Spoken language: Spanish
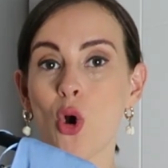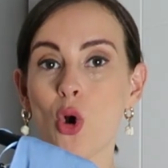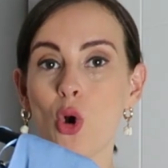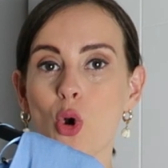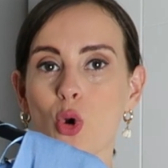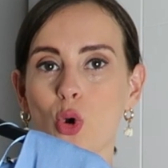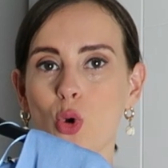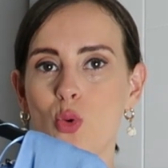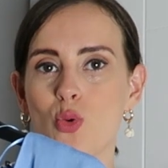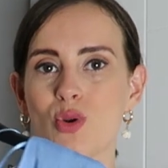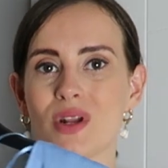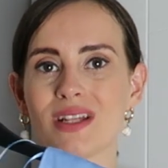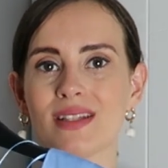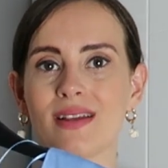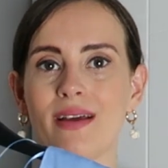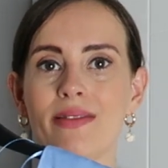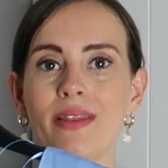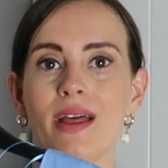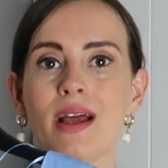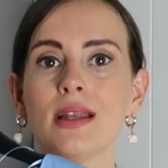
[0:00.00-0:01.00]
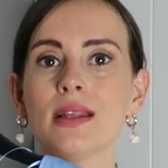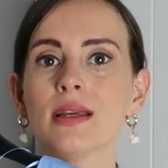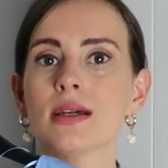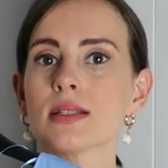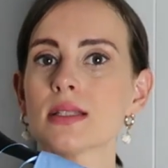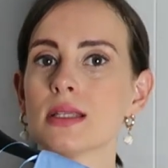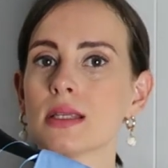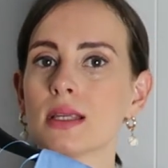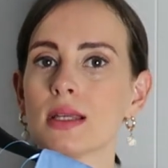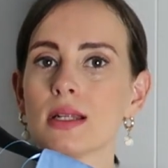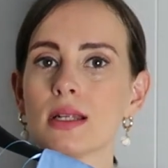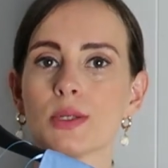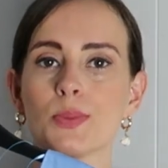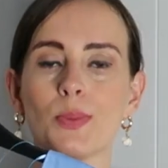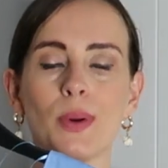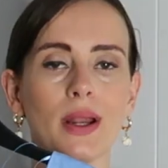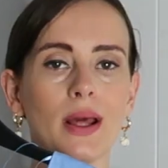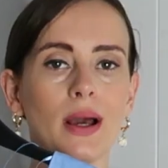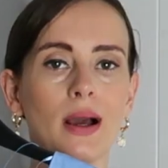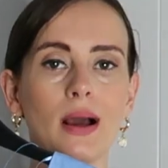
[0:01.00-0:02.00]
o con unas sandalias, si quieres
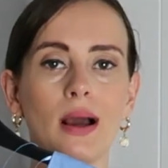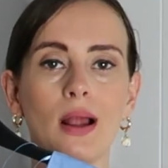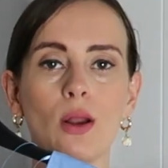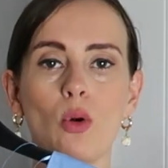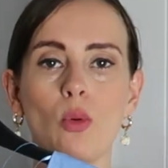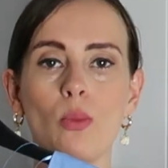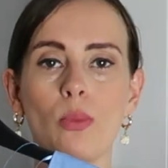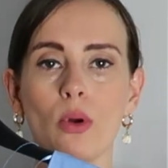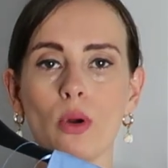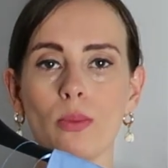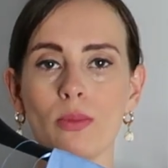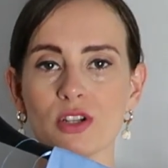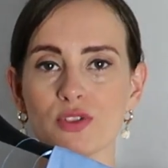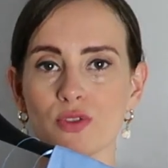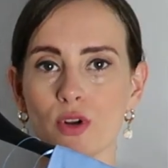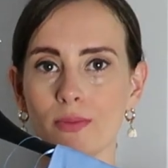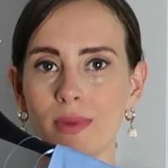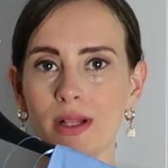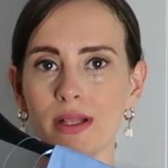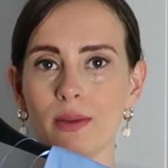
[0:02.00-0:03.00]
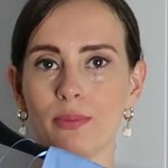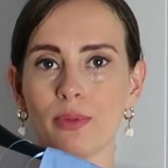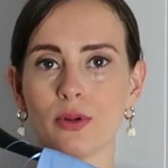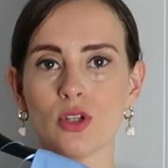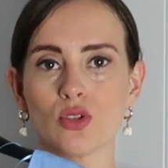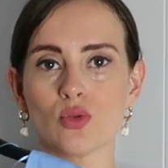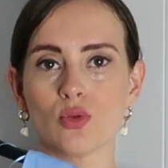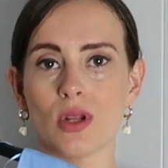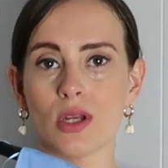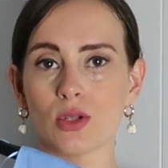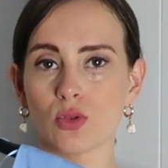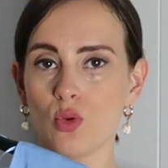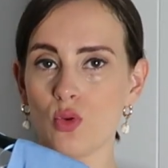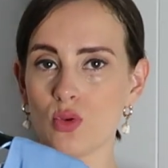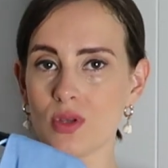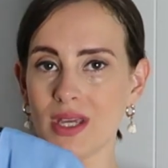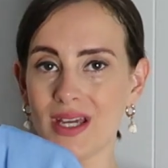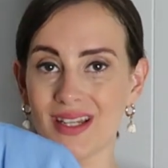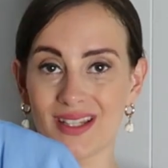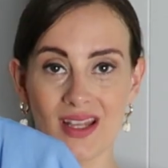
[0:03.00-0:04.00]
para algo un poco más formal te pones unas
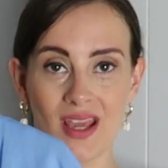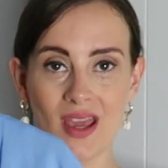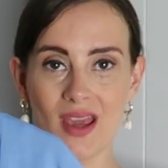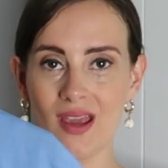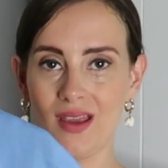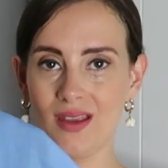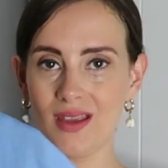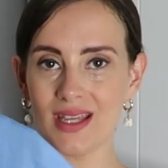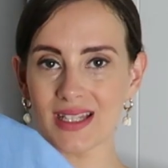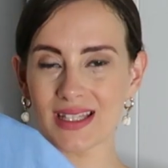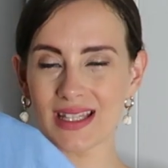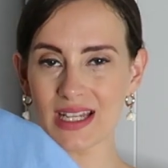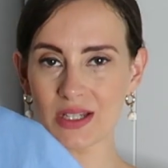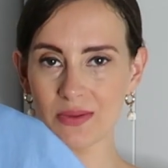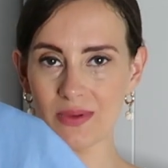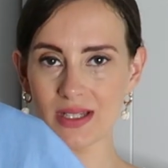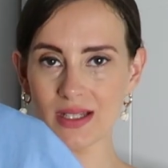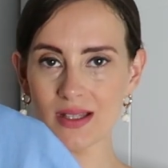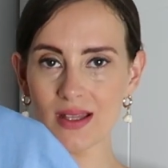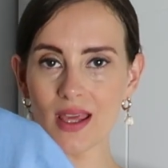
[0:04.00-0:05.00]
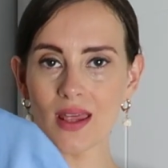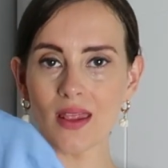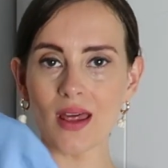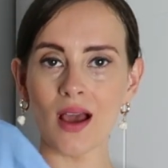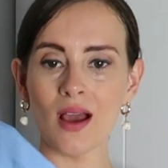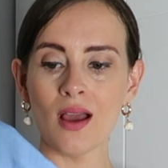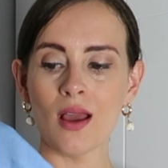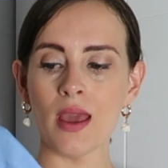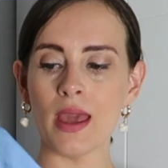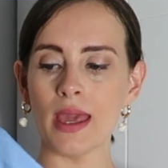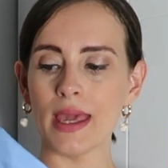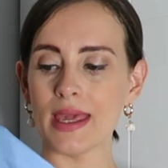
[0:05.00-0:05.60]
cuñas y estás vestida.